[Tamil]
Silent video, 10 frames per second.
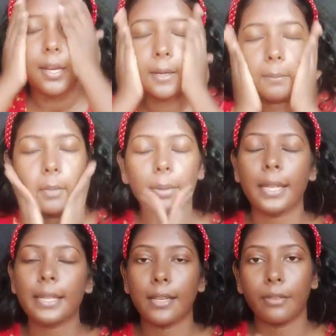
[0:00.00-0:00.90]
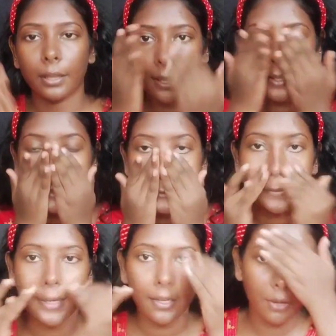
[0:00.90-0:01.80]
கம்மி ப்ரைஸில் வந்து நான்
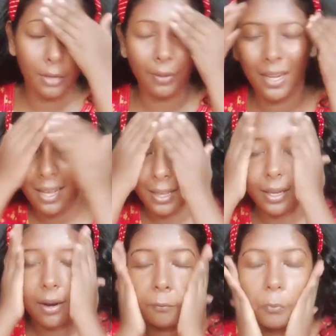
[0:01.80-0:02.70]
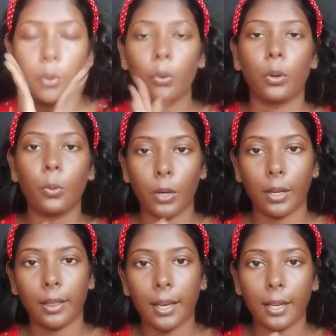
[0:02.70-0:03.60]
சன்ஸ்க்ரீன் வாங்குவேன்னா அது அவ்வளோ ஒன்றும்
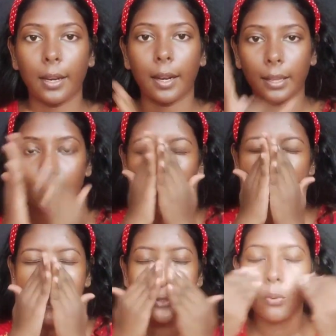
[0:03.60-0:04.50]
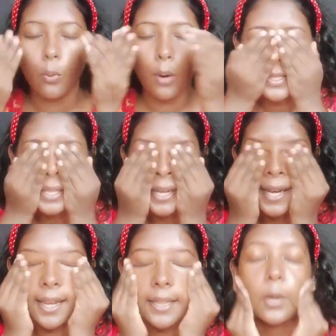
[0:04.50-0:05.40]
ஒர்த்தாக இருக்காது ஸோ ஒன்ஸ்
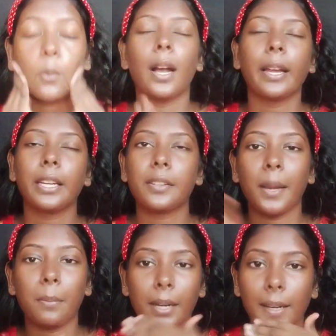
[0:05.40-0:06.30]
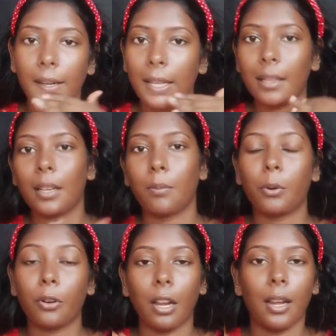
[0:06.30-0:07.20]
நீங்கள் எல்லாத்தையும் வாங்கி ட்ரை பண்ணிவிட்டு
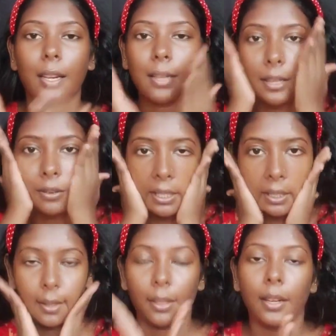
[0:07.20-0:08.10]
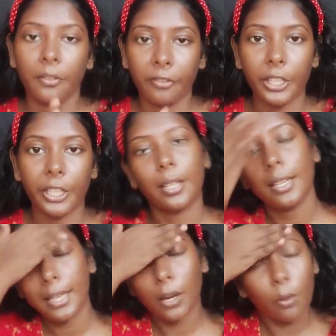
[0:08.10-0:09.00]
அதுக்கப்புறம் நல்லா இருக்கிறத வாங்க
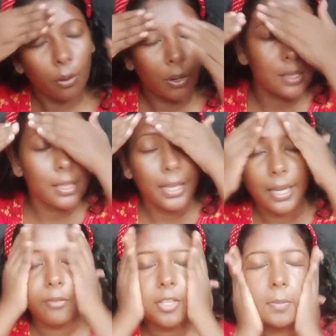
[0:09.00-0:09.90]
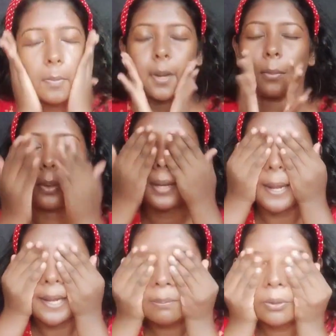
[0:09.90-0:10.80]
விட்டுட்டு நீங்கள் ஒன்ஸ் நீங்கள் இன்வெஸ்ட்மெண்ட் பண்ணும்போது
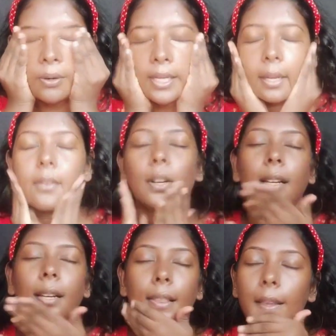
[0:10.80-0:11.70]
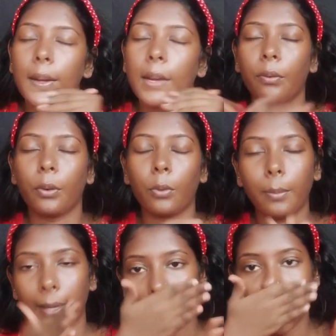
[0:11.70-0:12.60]
நல்ல ப்ராடக்டாக வாங்குறது எவ்வளவோ
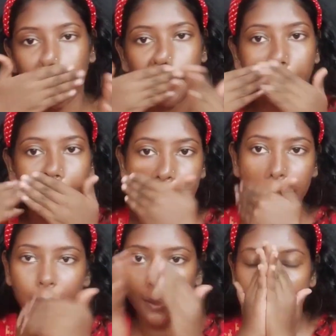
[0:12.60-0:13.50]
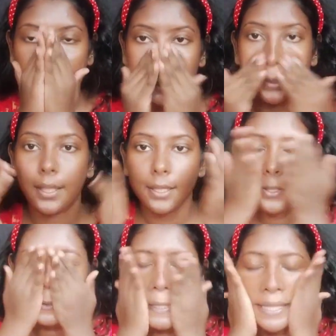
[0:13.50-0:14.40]
பெட்டர்
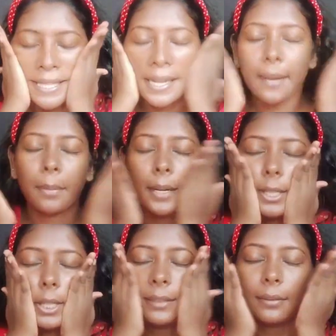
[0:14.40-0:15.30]
ஸோ சன்ஸ்க்ரீன் பண்ணிட்டு